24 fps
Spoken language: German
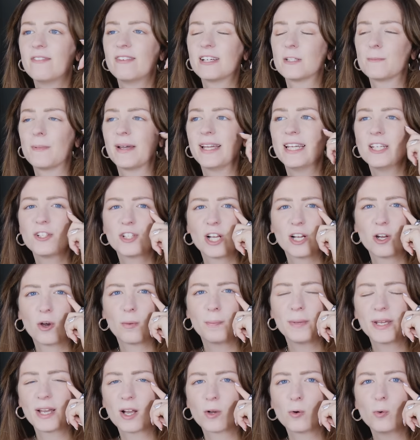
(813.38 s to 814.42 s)
Was bei Hinge halt auch
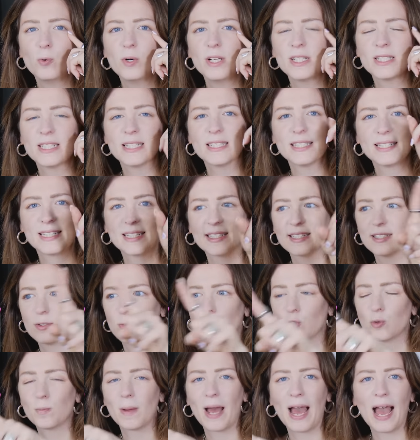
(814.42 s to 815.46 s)
mega cool ist, ist, dass es so
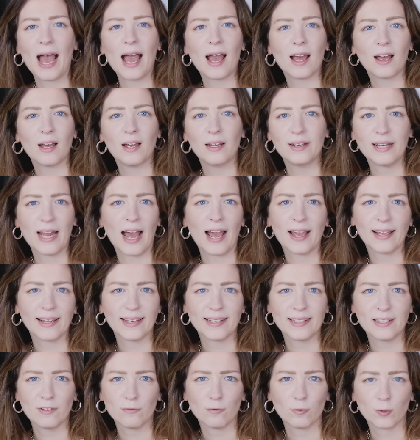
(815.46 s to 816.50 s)

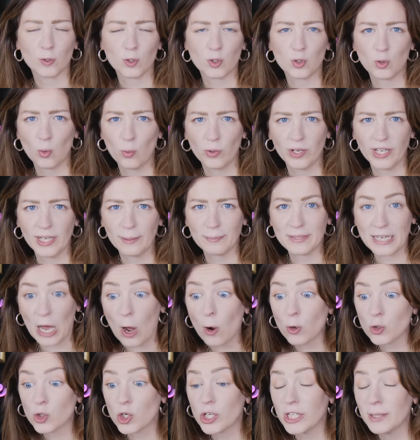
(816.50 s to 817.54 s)
Sprachnachrichtenfunktionen gibt.
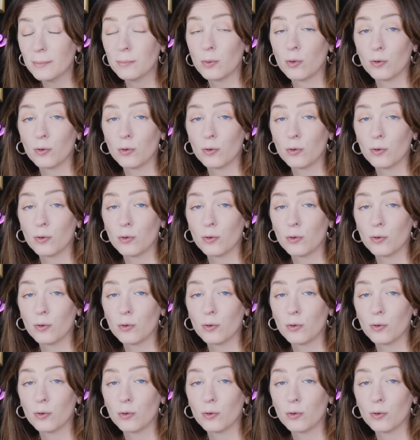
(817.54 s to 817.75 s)
Auch schon im